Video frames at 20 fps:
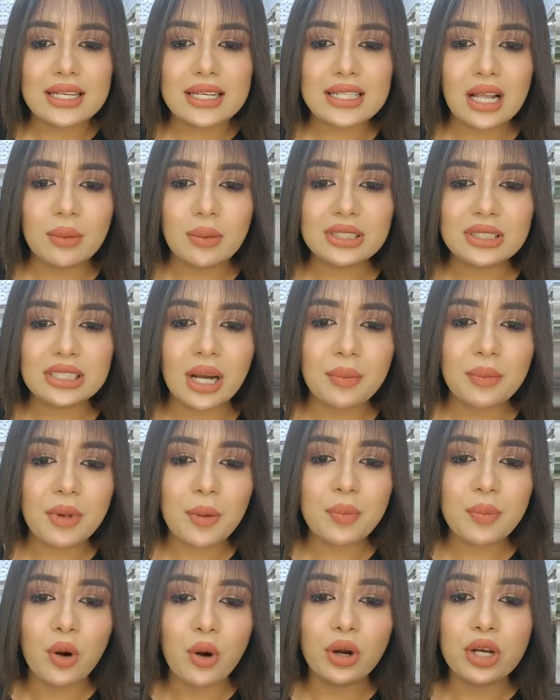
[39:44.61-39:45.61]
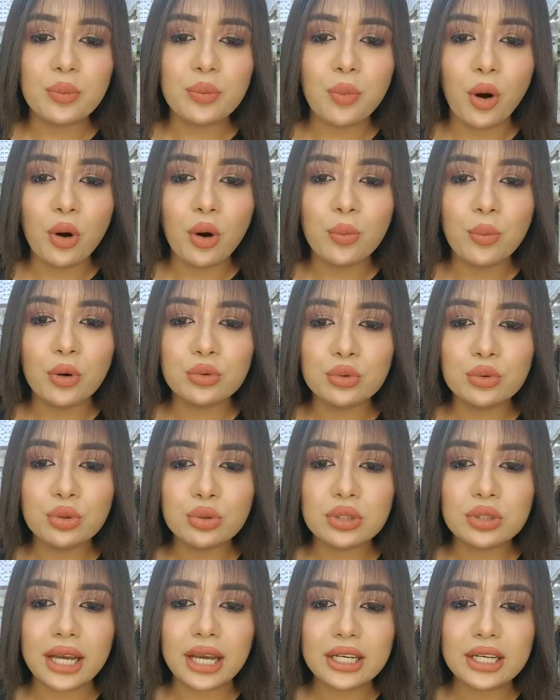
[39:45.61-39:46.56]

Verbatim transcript: ইসলামিক আমি আপনার অনেক বড় বন্ধু